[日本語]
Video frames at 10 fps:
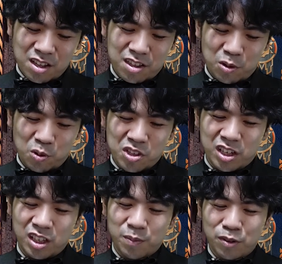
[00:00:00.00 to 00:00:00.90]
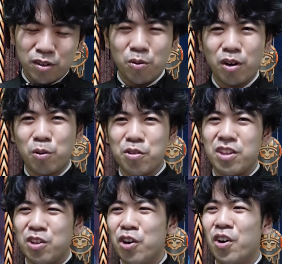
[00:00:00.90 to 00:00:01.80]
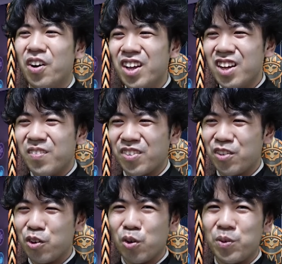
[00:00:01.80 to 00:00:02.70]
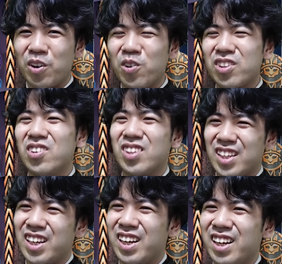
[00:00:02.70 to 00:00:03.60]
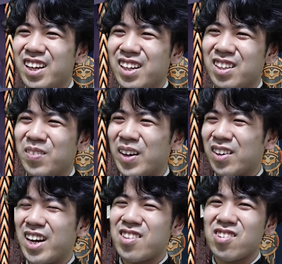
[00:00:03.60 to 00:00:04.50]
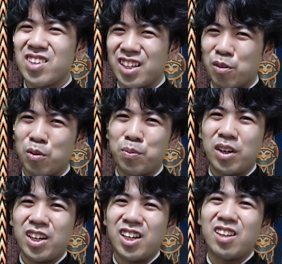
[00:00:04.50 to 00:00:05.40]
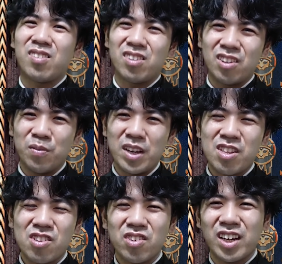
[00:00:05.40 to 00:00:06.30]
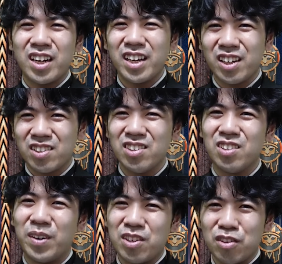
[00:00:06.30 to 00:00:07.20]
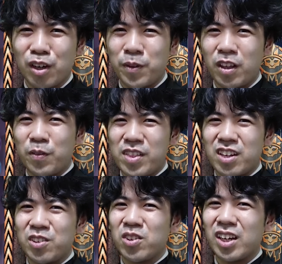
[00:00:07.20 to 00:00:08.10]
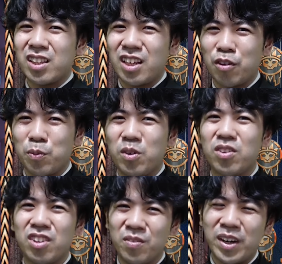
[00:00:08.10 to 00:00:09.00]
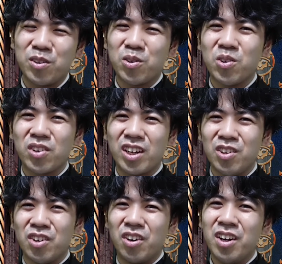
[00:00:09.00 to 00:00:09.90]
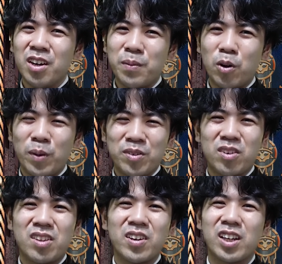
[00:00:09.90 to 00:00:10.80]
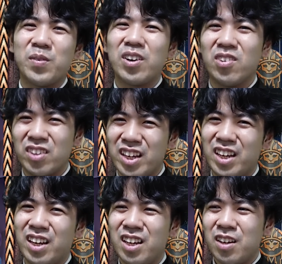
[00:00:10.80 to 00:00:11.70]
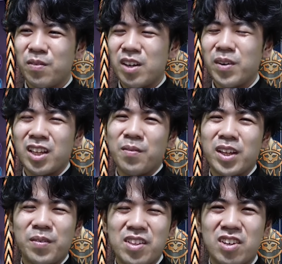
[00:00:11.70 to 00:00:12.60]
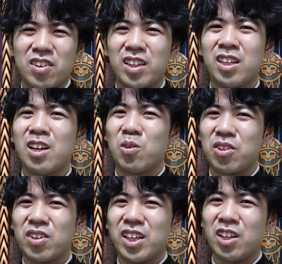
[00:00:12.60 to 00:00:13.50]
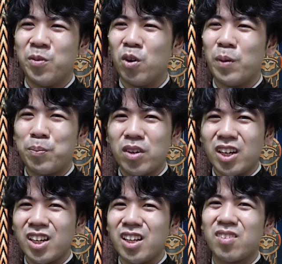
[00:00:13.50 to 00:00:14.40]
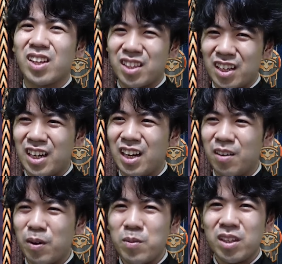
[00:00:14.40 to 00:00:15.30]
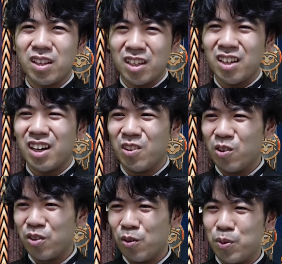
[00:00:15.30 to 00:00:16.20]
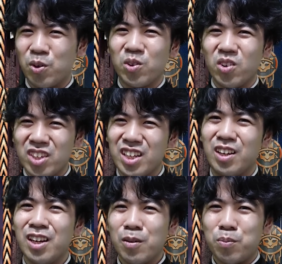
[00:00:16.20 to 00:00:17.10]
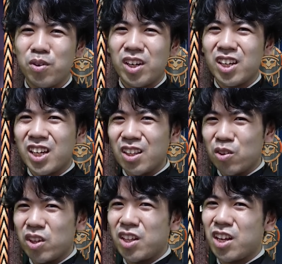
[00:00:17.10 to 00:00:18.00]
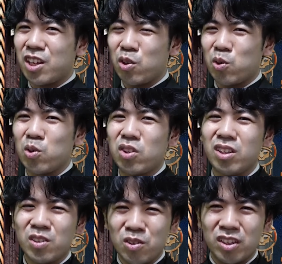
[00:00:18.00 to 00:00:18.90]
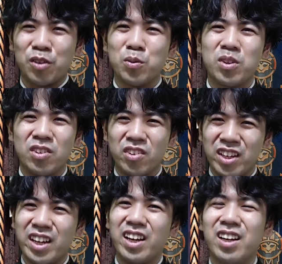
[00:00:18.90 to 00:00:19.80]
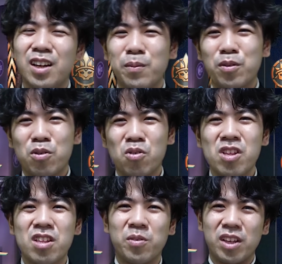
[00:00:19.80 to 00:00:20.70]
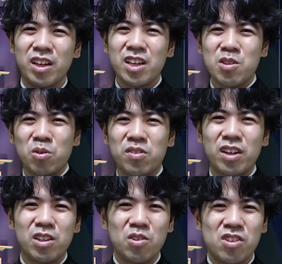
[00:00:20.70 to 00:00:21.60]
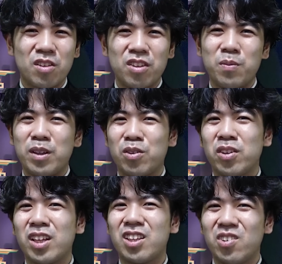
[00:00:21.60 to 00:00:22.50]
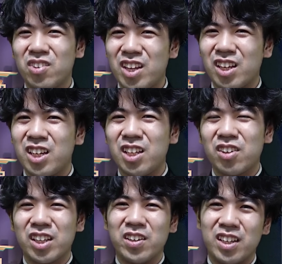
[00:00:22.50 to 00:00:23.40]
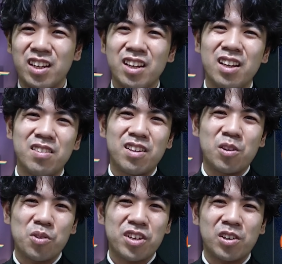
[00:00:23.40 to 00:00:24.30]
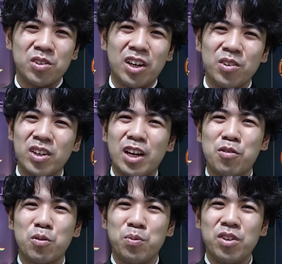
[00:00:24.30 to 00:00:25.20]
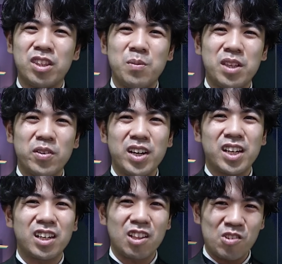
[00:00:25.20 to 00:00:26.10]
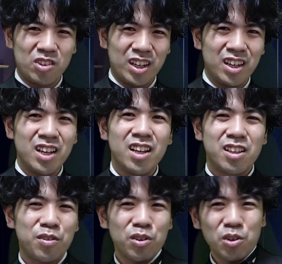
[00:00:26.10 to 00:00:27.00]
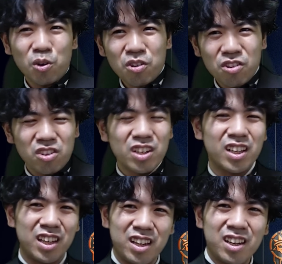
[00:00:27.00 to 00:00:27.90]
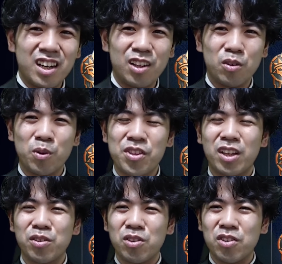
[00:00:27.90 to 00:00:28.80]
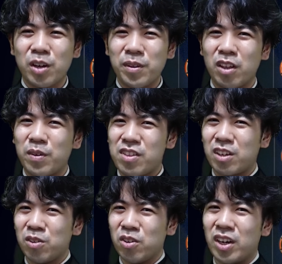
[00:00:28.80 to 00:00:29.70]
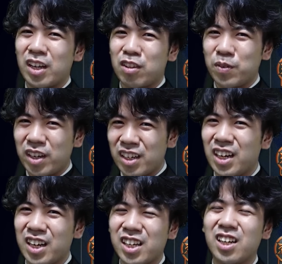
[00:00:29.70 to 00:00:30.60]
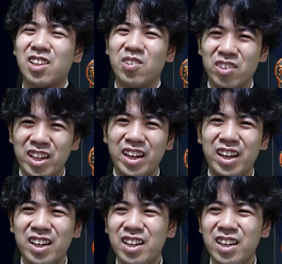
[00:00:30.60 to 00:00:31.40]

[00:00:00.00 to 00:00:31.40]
してほしいかな。まあその俺個人の、まあ、その要望は置いておいて、でまあ来週にはね、そのプレリリースっていう、まあ、1週間早く、まあ、ニューカペナの街角を買って遊べるっていう毎度恒例の、まあ、お祭り騒ぎもあるので、まあ、今ねまだマジックやってないよっていう方でも、まあ、プレリリースだったら、まあ、みんなねその平等にプレリキットでデッキを組んで遊ぶっていうので、まあ、その初心者もね非常に参入しやすいイベントとなっているので、気になる方はねぜひお近くのカードショップ行ってみてはいかがでしょうか。でその翌週にはね、もうちゃんとニューカフェの街角の発売が控えてるので、